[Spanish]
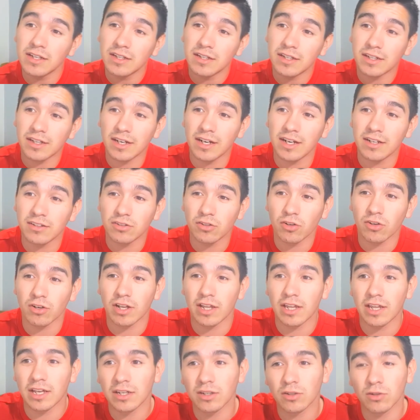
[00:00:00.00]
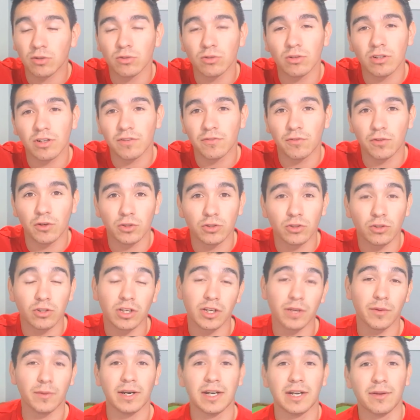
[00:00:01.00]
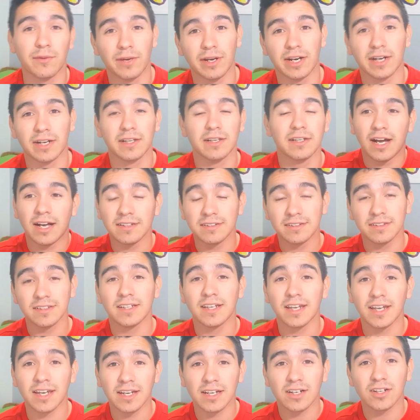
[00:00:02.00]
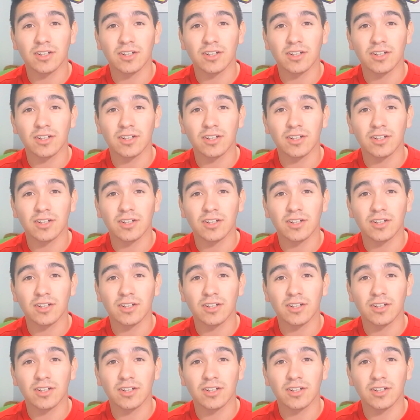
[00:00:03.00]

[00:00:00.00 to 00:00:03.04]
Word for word: relacionada con una foto que van a ver. Así que